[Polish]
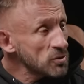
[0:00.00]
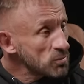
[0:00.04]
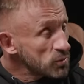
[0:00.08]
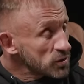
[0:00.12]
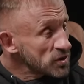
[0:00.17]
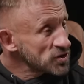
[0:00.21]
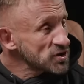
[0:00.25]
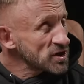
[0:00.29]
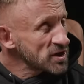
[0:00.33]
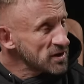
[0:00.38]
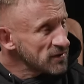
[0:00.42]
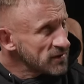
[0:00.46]
Tylko, że on
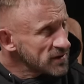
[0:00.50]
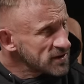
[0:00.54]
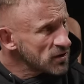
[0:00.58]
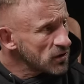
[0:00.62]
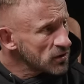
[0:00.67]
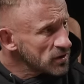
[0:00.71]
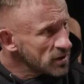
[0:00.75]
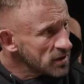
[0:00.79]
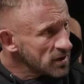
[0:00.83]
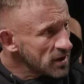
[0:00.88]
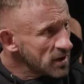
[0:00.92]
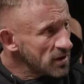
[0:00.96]
był też taki
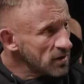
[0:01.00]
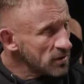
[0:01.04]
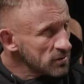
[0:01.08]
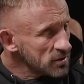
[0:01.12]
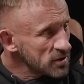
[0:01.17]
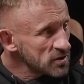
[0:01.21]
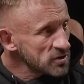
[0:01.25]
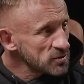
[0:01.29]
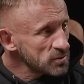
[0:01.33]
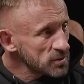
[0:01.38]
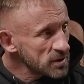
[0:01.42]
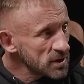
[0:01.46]
wysoki, nie? Okej,
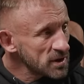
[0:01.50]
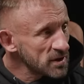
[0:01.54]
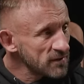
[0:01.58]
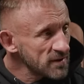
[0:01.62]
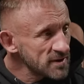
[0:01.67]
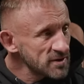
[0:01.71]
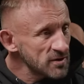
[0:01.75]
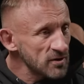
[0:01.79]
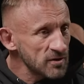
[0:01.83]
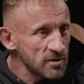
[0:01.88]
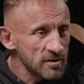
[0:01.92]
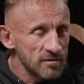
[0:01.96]
okay, okej, okay,
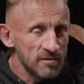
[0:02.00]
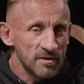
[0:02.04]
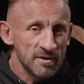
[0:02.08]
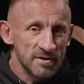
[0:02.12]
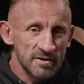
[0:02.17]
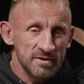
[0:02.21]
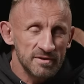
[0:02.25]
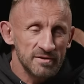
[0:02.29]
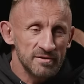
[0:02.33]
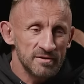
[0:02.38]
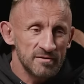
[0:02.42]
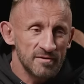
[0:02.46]
wysoki,
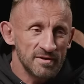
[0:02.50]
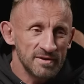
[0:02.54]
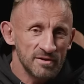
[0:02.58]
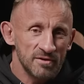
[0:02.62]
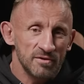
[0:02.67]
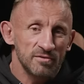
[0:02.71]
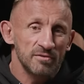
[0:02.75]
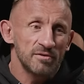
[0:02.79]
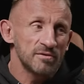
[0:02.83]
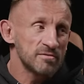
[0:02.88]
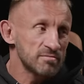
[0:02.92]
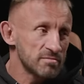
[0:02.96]
więc y,
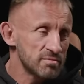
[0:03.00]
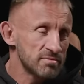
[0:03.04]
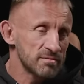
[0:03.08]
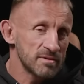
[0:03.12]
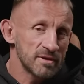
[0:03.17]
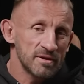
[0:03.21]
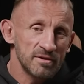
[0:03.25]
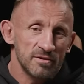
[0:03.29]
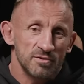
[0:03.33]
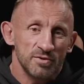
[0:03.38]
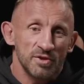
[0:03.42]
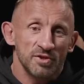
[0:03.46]
no, no,
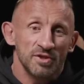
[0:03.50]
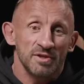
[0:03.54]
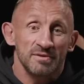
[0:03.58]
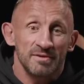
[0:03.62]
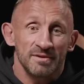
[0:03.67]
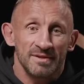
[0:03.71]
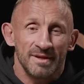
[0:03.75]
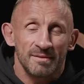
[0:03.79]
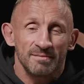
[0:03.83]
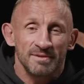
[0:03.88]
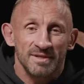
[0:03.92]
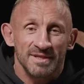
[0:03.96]

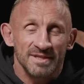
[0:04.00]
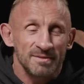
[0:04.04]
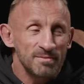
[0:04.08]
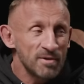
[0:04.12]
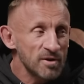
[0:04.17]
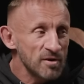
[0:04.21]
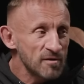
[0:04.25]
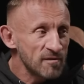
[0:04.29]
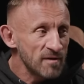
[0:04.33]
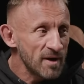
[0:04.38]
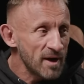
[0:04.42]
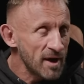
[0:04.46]
tam się
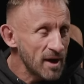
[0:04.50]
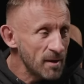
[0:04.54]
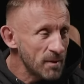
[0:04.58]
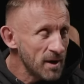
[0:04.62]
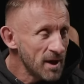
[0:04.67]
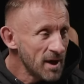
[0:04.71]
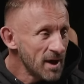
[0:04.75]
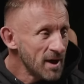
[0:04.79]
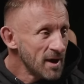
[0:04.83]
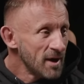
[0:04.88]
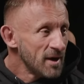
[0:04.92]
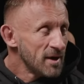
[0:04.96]
smarowałem
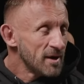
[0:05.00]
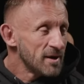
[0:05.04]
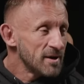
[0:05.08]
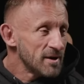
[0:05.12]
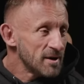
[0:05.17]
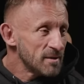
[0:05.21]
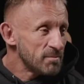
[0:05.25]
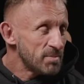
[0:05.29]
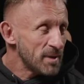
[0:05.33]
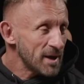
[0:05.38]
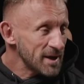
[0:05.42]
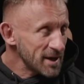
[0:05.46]

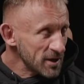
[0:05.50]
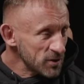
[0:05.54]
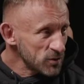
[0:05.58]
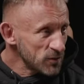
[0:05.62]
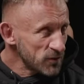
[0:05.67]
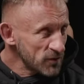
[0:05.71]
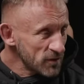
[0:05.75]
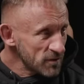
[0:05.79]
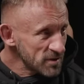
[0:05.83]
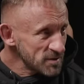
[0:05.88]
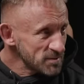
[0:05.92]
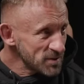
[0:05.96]
E,
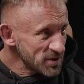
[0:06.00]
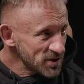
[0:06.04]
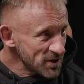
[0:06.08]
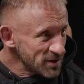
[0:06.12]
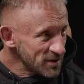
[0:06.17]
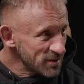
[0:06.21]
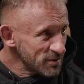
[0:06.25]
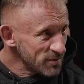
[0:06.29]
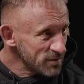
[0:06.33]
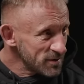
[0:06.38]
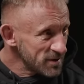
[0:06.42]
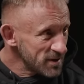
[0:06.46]
plakatówką
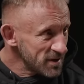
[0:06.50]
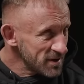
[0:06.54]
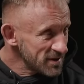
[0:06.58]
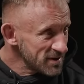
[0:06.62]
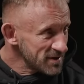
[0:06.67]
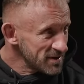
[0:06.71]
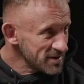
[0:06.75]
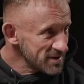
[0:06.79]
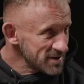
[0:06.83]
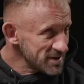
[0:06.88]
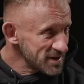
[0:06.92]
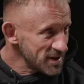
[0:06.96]
zmieszaną
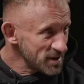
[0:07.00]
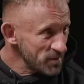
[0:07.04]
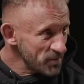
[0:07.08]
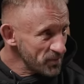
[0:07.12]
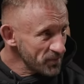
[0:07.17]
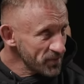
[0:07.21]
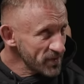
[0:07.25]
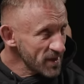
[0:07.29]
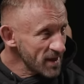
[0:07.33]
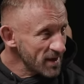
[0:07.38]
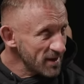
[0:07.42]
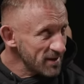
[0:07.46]
e, z
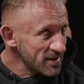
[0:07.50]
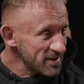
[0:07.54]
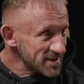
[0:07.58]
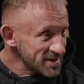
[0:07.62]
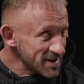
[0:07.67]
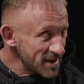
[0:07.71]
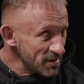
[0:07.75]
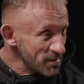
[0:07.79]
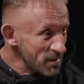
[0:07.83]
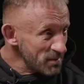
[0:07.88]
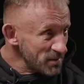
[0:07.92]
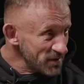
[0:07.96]
tym, e,
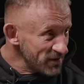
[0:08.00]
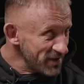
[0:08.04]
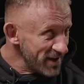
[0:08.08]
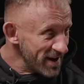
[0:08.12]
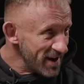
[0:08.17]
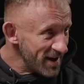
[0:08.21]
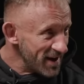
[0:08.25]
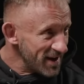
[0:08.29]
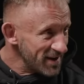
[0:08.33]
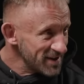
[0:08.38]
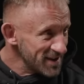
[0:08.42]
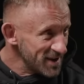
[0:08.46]
z kremem
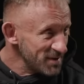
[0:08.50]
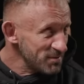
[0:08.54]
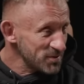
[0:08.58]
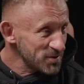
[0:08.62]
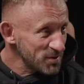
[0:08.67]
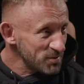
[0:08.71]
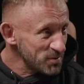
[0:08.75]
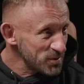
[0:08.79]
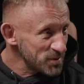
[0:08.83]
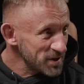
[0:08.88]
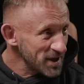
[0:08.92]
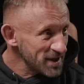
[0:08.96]
Nivea, mhm, nie? bo
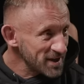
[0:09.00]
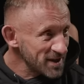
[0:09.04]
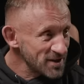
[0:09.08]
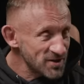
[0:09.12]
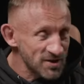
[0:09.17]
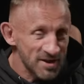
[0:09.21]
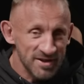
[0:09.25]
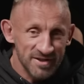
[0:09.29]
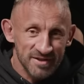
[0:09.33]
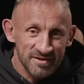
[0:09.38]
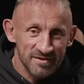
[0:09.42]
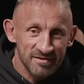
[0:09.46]
to no. były takie
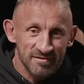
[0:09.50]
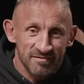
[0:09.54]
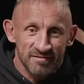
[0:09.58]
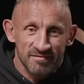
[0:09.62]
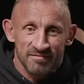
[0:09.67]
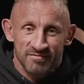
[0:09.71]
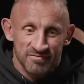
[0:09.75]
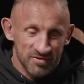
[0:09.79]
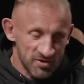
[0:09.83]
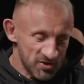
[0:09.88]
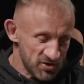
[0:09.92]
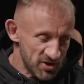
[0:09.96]
czasy,
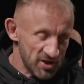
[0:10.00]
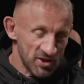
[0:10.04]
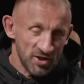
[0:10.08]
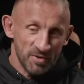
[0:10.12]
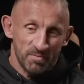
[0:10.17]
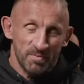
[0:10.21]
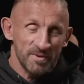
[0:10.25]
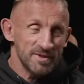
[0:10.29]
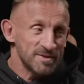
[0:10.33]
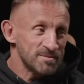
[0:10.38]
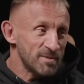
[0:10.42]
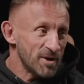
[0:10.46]
że trzeba
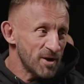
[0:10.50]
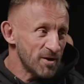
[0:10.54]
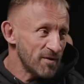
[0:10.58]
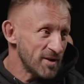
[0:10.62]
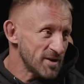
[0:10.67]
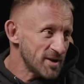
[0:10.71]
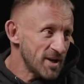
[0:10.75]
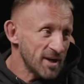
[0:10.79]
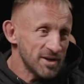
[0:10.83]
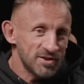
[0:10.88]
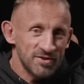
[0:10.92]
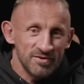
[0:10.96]
się
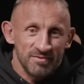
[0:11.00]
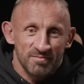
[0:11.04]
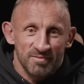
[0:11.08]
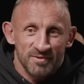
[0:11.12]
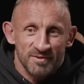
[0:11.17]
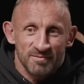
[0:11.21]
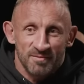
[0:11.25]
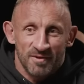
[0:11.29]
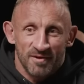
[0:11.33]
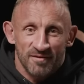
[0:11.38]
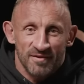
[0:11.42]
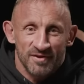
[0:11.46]
posmarować, jak się
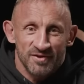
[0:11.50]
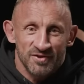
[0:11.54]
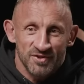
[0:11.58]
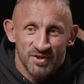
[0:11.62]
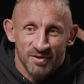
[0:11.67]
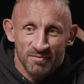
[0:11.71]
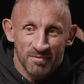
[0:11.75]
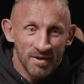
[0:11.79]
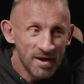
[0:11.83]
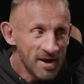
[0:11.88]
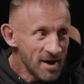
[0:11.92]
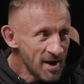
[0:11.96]
posmarować,
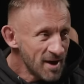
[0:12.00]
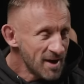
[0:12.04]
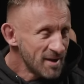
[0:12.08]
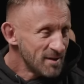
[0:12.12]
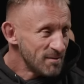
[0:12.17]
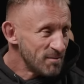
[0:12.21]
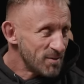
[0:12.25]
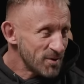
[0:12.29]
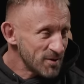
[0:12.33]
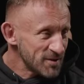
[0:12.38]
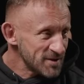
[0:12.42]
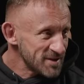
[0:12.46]
czym?
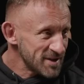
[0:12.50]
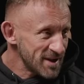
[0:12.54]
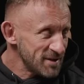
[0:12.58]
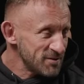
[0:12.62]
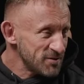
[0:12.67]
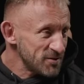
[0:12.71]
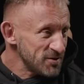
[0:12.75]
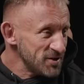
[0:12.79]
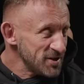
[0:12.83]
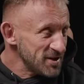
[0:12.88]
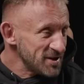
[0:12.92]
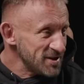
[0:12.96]
Brązerem, coś,
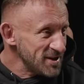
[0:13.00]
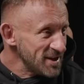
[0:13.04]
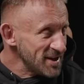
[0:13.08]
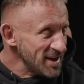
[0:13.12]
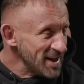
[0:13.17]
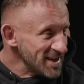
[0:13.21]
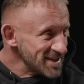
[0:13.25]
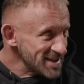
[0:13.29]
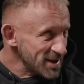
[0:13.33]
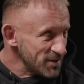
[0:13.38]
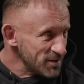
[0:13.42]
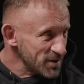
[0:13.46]
co, no nikt, coś, nikt
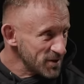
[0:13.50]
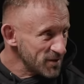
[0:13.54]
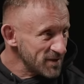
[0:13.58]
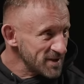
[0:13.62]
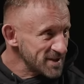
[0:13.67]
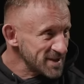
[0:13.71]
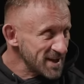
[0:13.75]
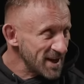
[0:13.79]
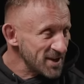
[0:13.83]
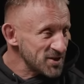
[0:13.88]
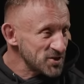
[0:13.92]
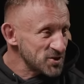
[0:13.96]
co nie znał tego,
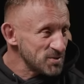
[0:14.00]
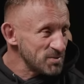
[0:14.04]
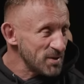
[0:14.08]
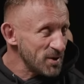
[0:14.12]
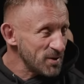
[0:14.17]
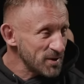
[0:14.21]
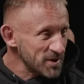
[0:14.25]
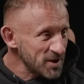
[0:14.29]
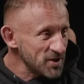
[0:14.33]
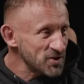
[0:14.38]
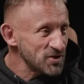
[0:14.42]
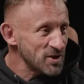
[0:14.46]
więc każdy
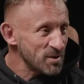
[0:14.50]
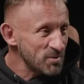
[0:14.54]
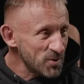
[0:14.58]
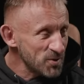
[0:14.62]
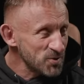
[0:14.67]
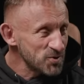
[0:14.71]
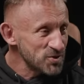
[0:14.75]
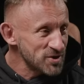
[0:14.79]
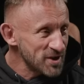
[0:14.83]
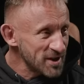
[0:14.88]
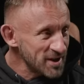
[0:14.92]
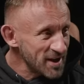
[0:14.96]
miał jakieś tam
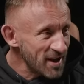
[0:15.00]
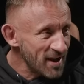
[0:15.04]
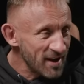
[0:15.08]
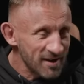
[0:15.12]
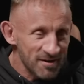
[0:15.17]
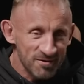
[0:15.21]
różne, mhm.